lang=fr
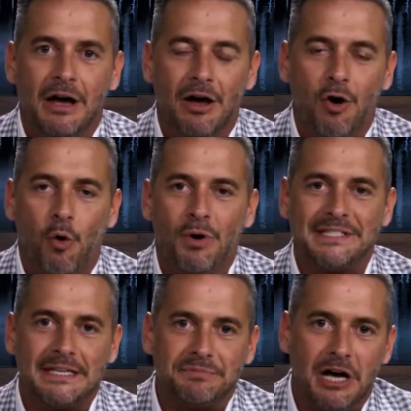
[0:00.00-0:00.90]
au mois
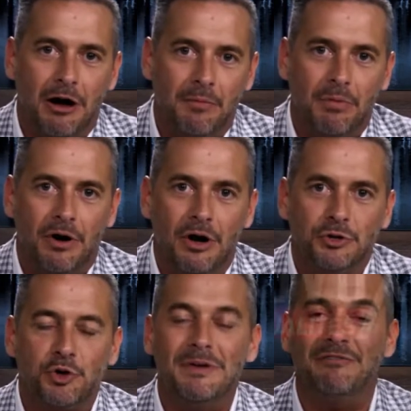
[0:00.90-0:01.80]
de septembre
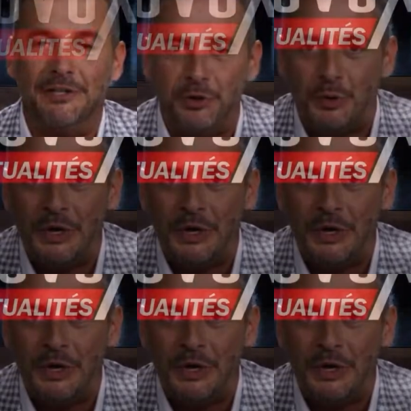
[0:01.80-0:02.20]
2022.